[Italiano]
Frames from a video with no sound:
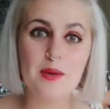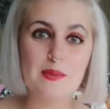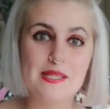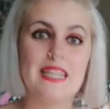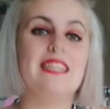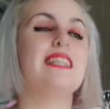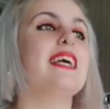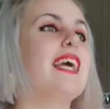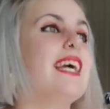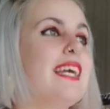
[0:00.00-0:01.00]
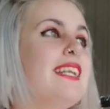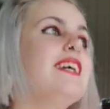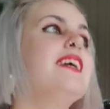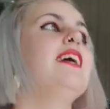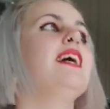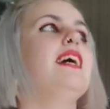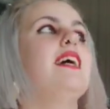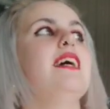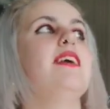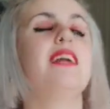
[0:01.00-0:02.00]
Upside It Again,
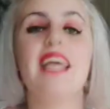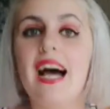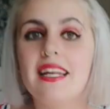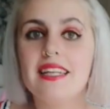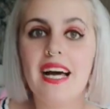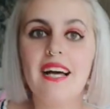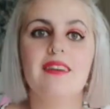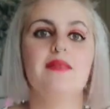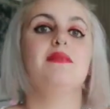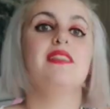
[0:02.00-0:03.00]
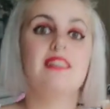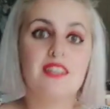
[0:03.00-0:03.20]
eh, Rihanna, Mr.